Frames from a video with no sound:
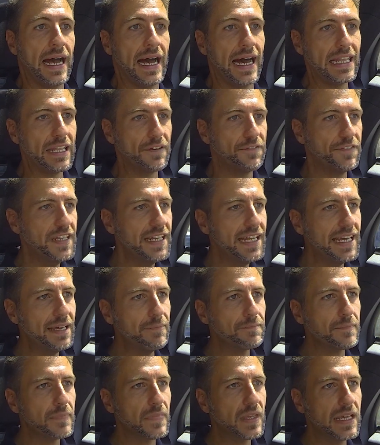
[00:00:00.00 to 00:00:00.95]
Alla
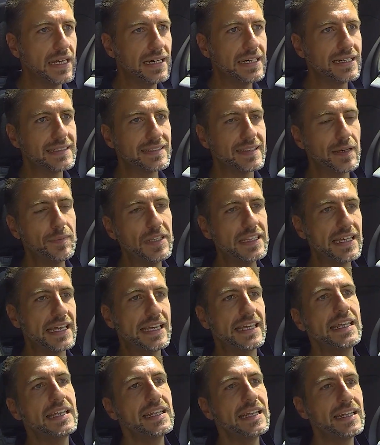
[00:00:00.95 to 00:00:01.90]
fine Sapete,
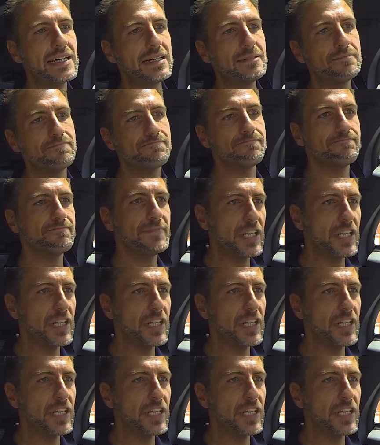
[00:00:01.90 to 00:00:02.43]
in, um,